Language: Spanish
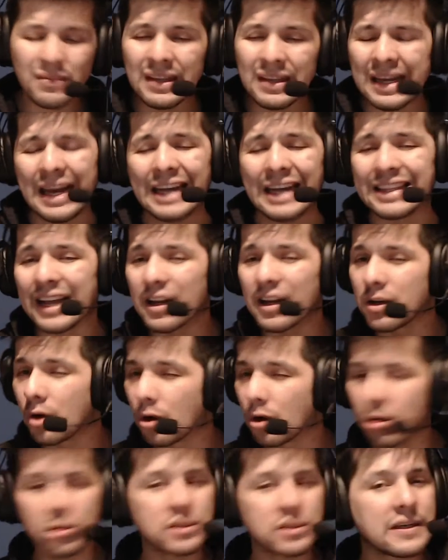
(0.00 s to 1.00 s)
está el
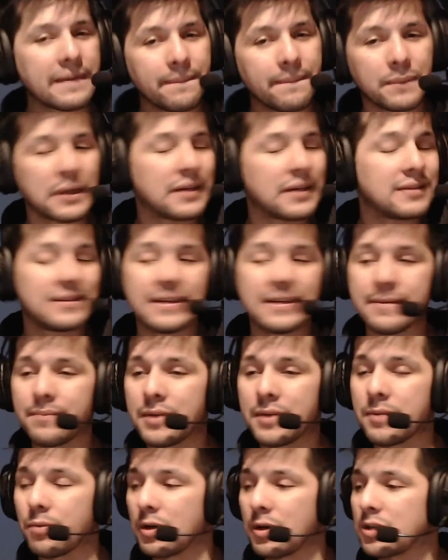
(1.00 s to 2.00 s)
coro siempre, siempre, y
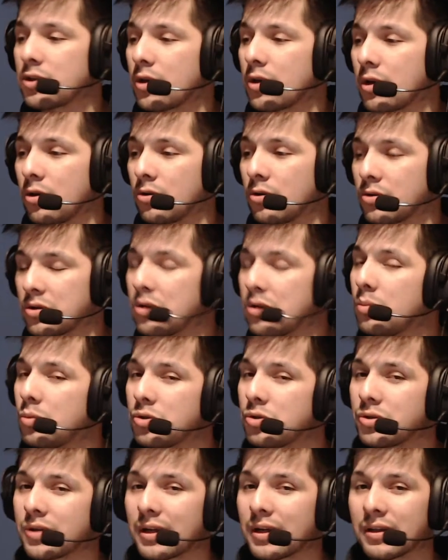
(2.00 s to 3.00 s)
por eso he conocido
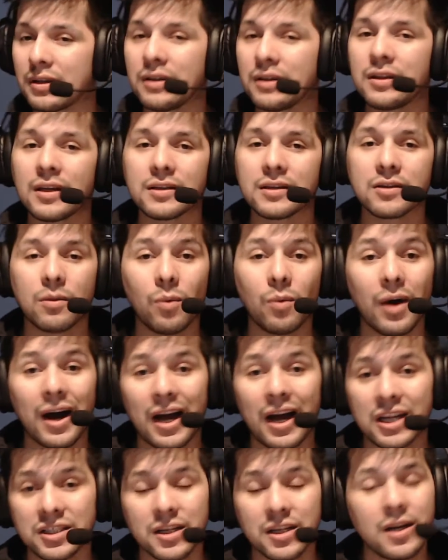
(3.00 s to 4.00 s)
muchos artistas como
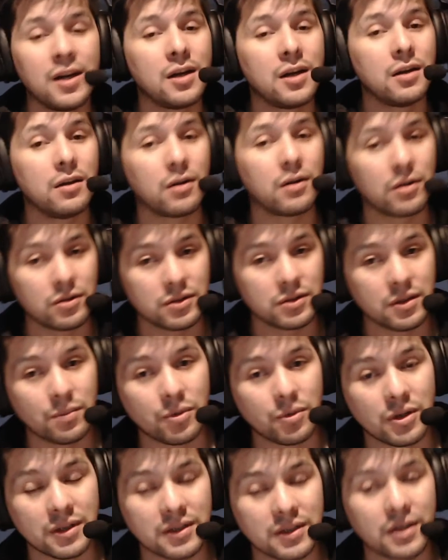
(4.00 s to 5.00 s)
Hash, lo conocí por
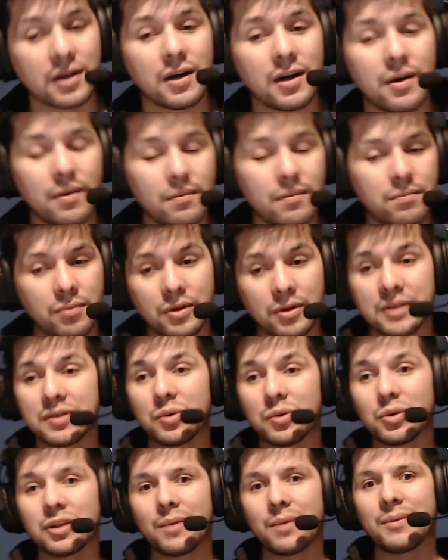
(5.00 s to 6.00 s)
esta, por
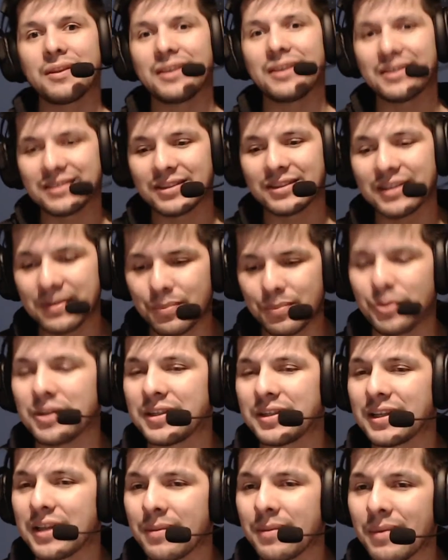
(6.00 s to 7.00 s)
justamente eh, por ese
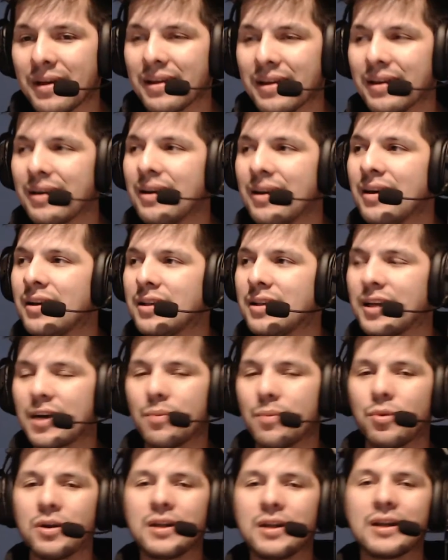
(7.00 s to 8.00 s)
tema de, que
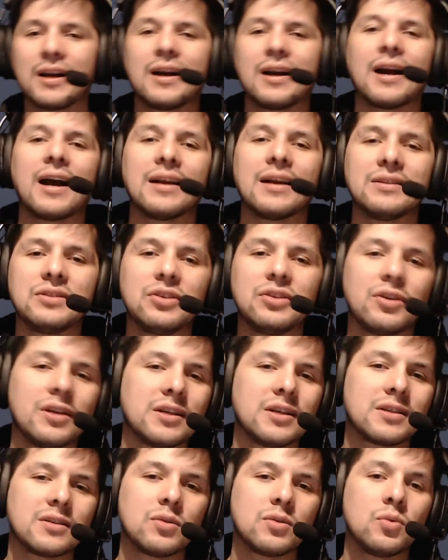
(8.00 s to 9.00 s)
ponen
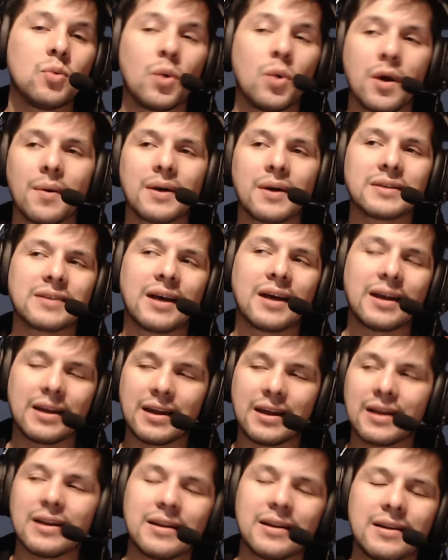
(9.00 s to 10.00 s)
canciones nuevas ahí
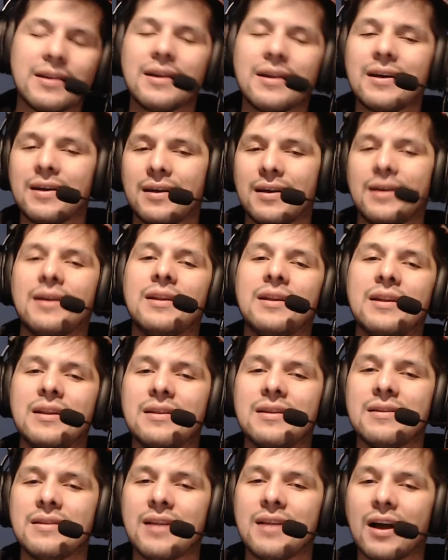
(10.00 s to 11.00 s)
en,
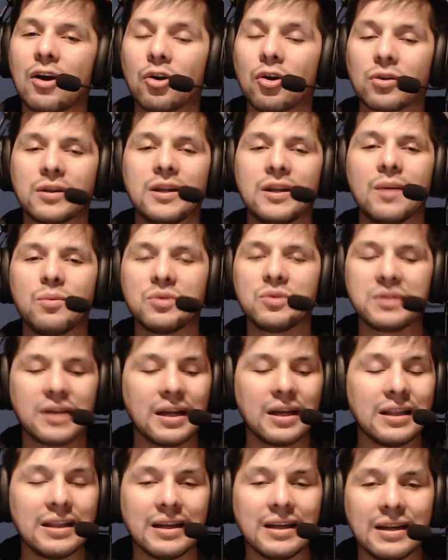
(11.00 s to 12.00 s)
en la cortina
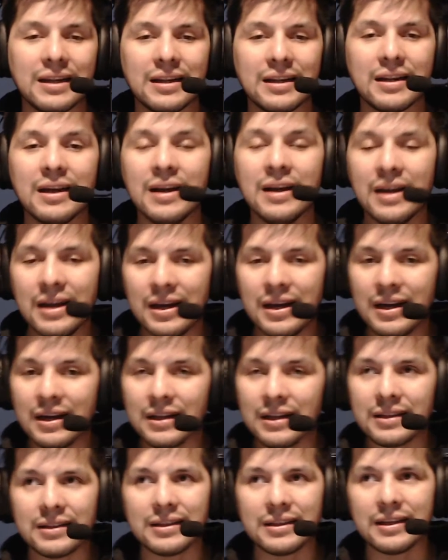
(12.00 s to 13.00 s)
musical del,
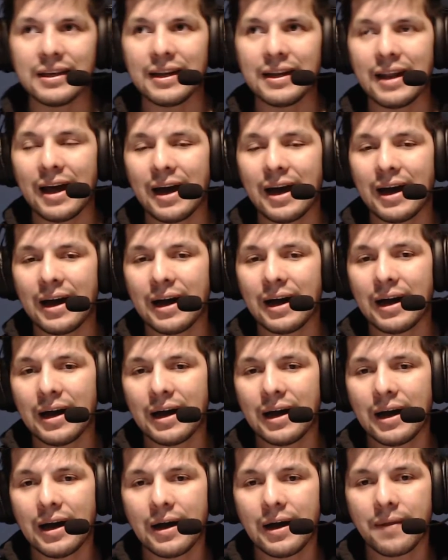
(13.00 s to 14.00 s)
de,
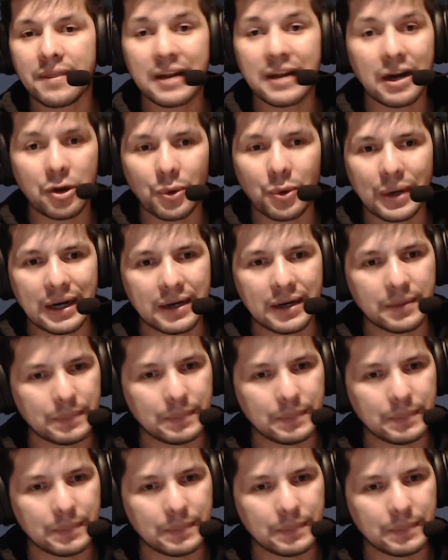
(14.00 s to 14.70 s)
la, novela.